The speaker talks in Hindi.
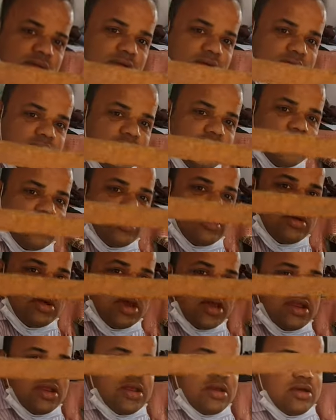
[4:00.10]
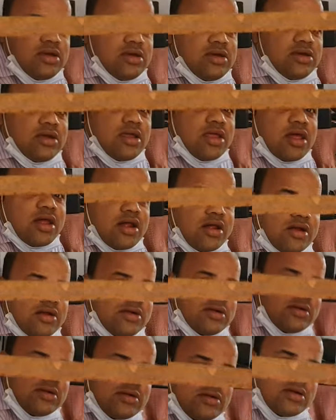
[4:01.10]
बोर्ड है ये
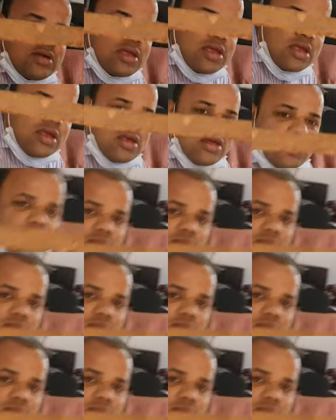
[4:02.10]
मतलब है नहीं पकड़ के